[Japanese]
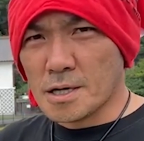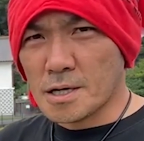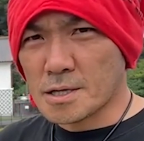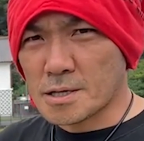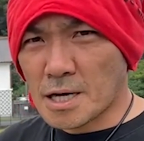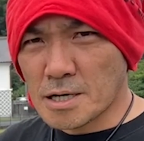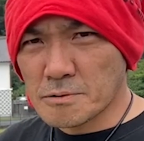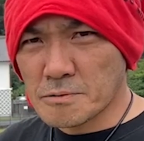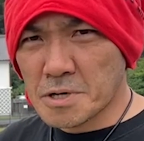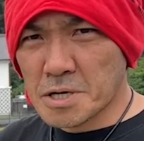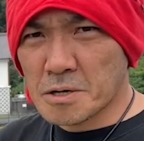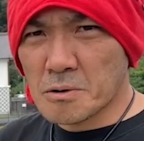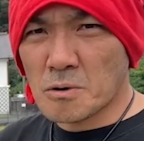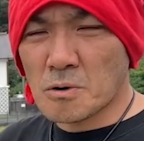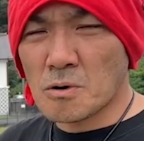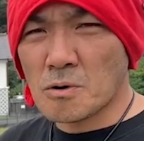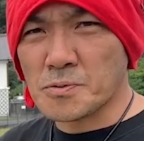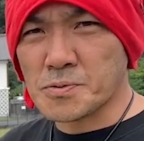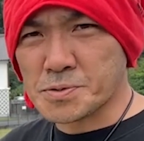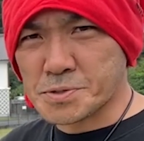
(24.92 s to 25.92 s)
えー、田植え
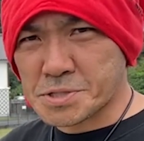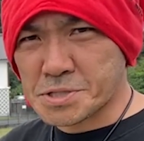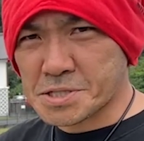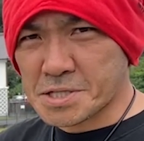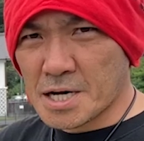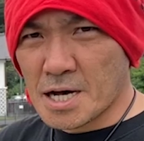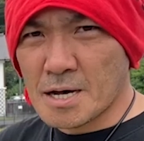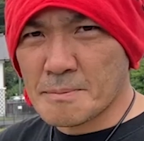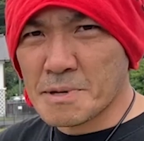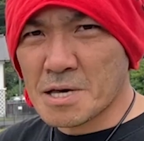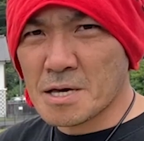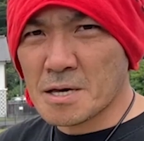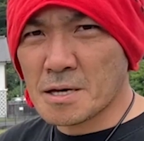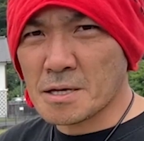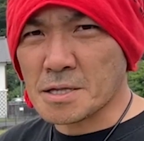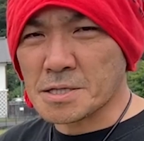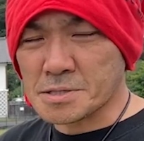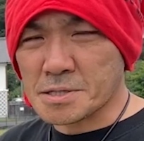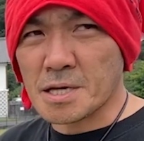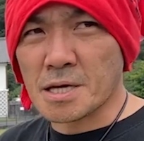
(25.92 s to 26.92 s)
後2日
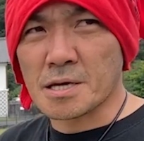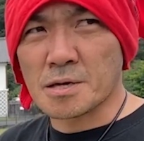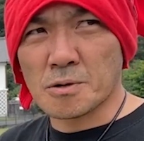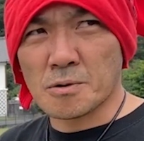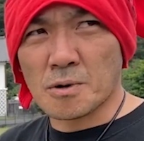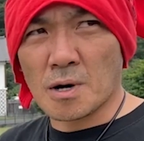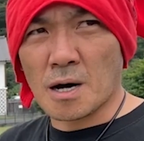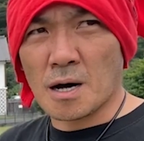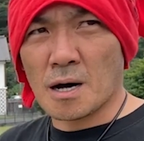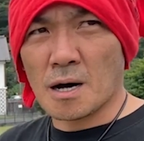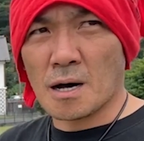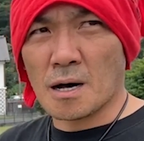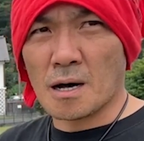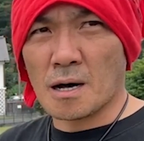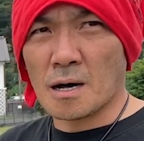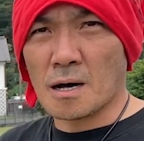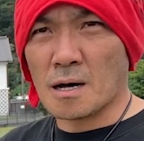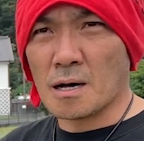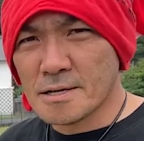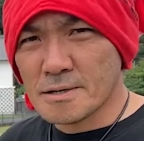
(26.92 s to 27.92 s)
目ですね。今日
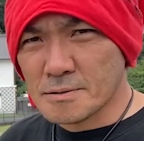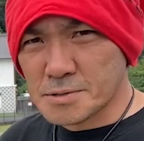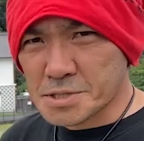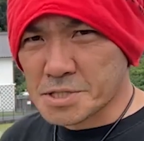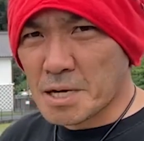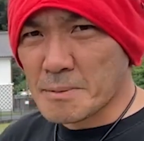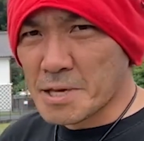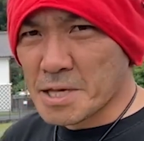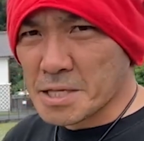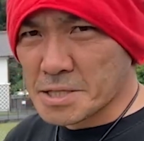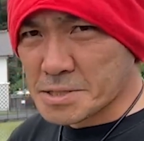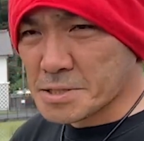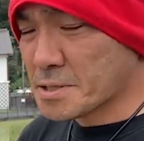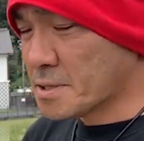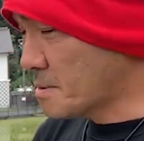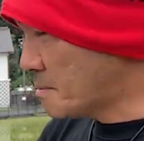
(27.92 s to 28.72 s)
が日目です。